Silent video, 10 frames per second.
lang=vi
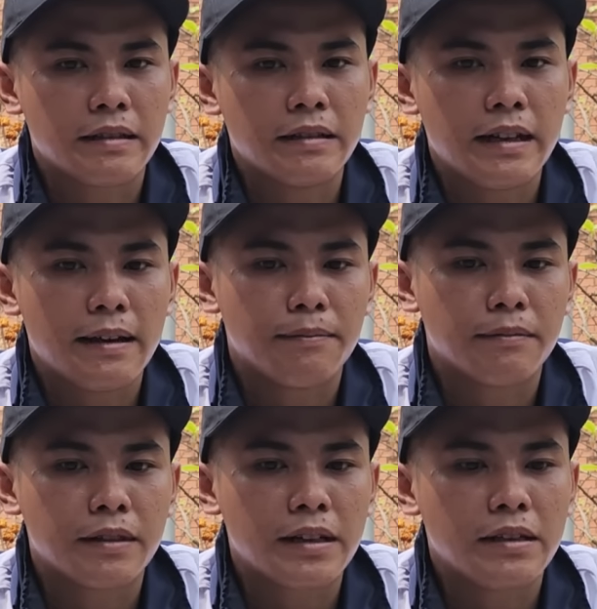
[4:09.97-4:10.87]
Chửi
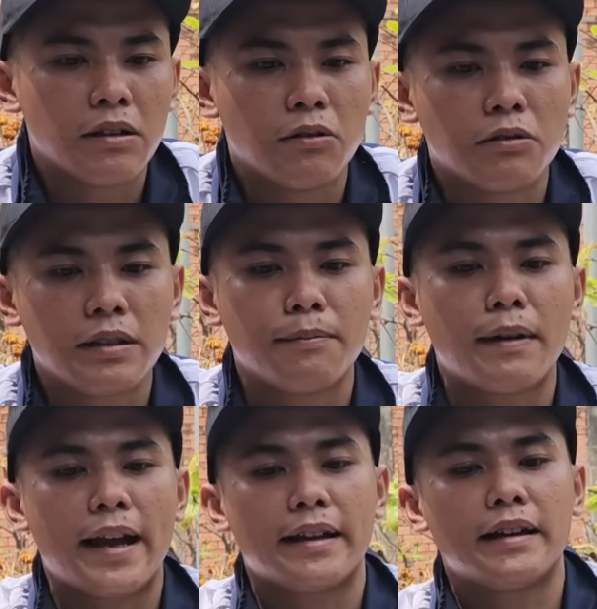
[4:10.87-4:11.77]
em cái vụ trên
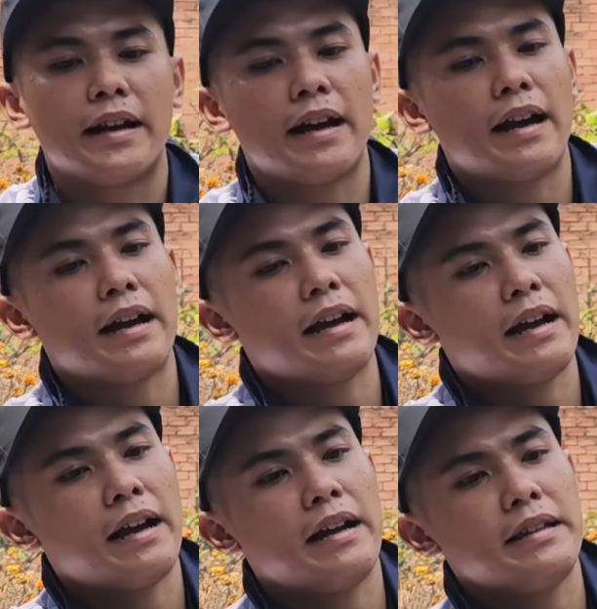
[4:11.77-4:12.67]
mạng
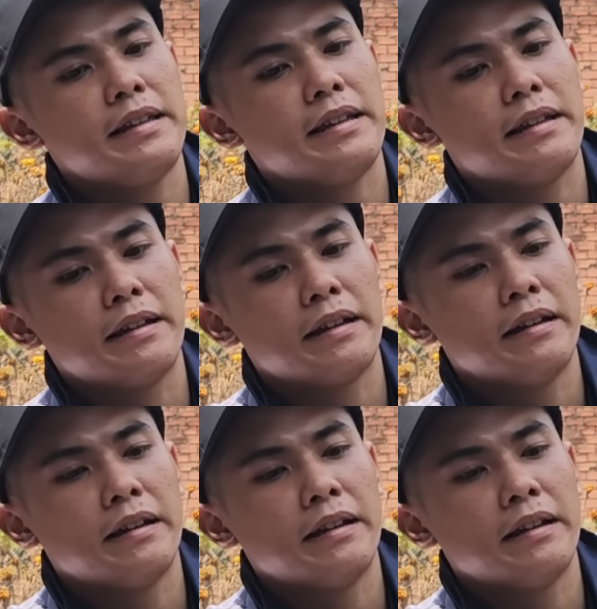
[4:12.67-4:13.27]
cái gì